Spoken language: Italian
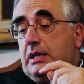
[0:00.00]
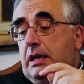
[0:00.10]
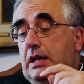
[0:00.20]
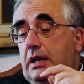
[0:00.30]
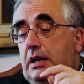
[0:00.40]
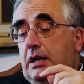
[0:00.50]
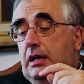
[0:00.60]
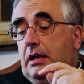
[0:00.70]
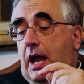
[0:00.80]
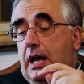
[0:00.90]

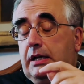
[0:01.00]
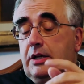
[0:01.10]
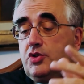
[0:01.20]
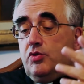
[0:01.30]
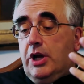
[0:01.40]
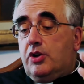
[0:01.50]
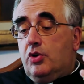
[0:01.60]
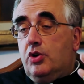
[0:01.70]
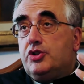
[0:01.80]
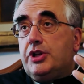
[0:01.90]
Eh, anche sulla
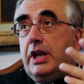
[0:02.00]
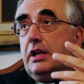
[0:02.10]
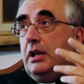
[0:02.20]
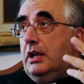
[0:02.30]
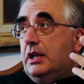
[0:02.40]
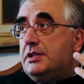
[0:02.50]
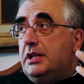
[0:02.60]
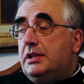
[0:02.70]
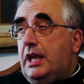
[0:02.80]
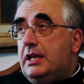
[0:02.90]
croce eh, la
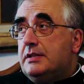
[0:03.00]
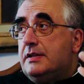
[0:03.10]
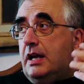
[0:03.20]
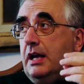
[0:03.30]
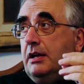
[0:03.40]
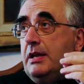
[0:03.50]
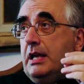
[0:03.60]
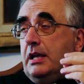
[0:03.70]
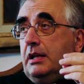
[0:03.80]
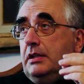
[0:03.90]
sentenza
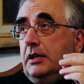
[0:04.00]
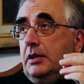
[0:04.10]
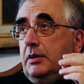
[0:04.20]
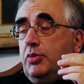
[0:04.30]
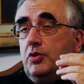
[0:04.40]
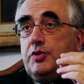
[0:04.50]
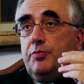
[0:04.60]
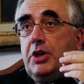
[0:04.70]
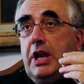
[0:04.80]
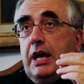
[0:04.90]
di Ponzio
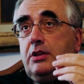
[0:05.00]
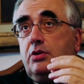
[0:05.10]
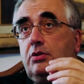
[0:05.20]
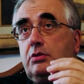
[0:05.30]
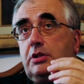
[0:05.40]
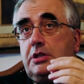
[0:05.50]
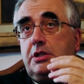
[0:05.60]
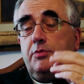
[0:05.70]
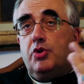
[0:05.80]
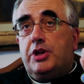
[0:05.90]
Pilato
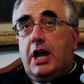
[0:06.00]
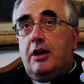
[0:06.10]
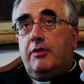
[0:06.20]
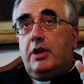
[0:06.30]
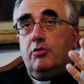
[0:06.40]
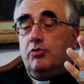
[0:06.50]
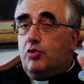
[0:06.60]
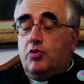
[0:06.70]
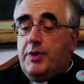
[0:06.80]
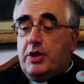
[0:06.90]
testimoniava in un
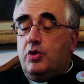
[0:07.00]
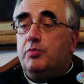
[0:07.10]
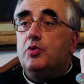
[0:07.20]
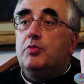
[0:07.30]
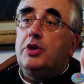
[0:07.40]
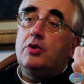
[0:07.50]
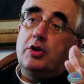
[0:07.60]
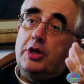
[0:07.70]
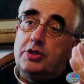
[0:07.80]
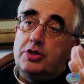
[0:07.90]
documento
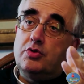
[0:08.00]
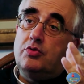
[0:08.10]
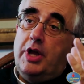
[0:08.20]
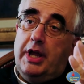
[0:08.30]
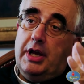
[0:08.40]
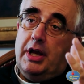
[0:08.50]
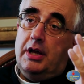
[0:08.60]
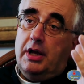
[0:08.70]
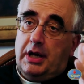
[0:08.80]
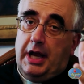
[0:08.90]
pubblico che Gesù
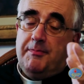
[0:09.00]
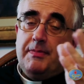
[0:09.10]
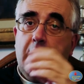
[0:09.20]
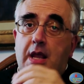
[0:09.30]
era re.